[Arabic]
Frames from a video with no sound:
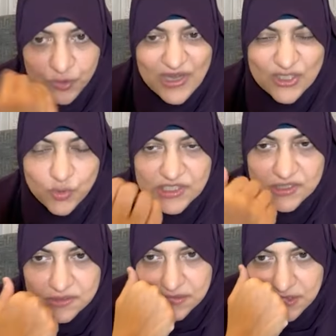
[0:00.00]

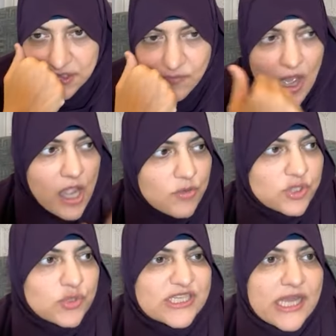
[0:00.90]
يوسوس ما
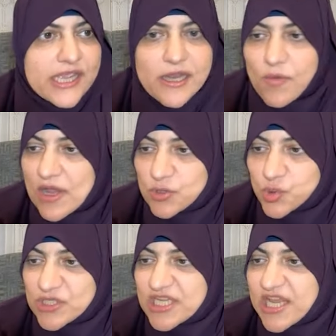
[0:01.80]
هيوسوس لك هنا
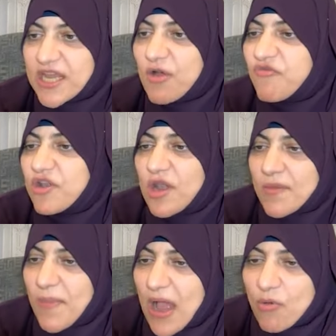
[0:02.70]
وهيوسوس لك هنا وفي
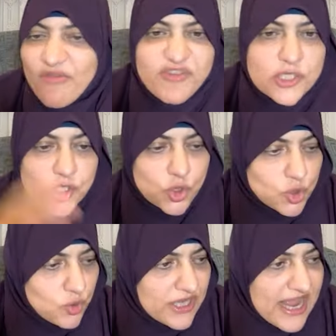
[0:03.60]
الأربع ورفض
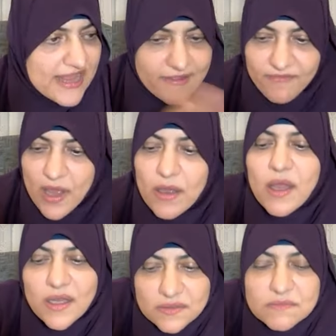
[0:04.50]
السجود لآدم بقى
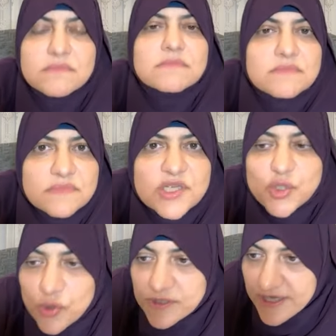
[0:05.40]
خلاص
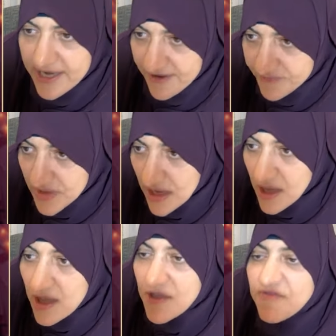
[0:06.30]
دي سورة الكهف
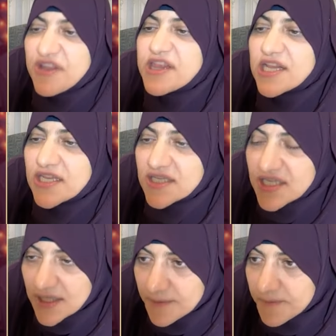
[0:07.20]
فتنة
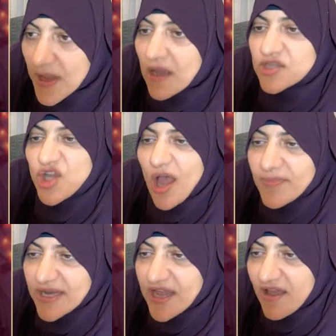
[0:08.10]
الدين
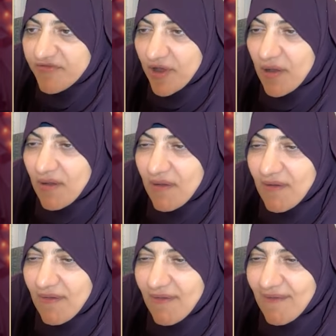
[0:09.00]
أصحاب الكهف
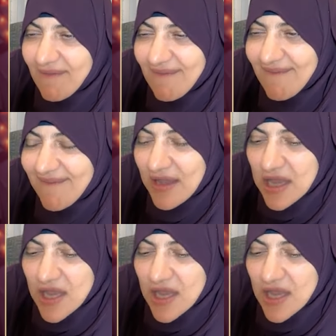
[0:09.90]
آه